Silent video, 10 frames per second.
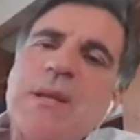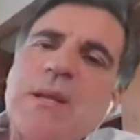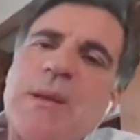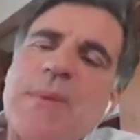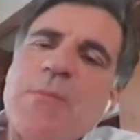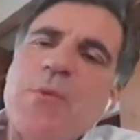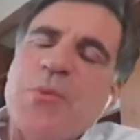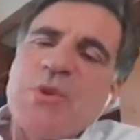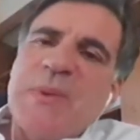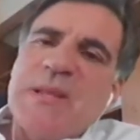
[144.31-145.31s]
che abbiamo
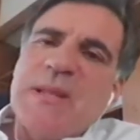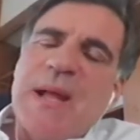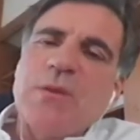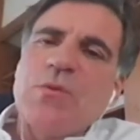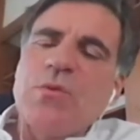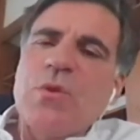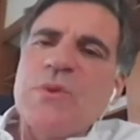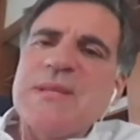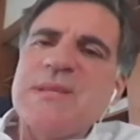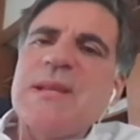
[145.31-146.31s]
prospettato con
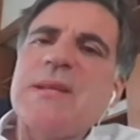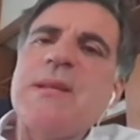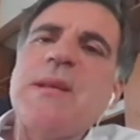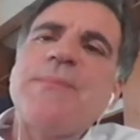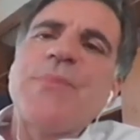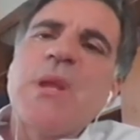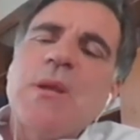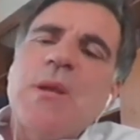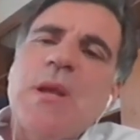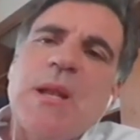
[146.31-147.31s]
una serie di
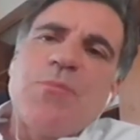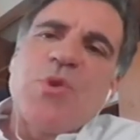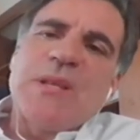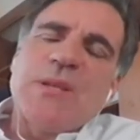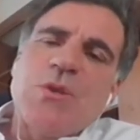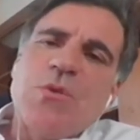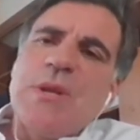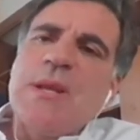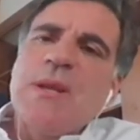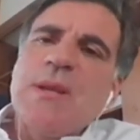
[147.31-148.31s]
elaborazioni.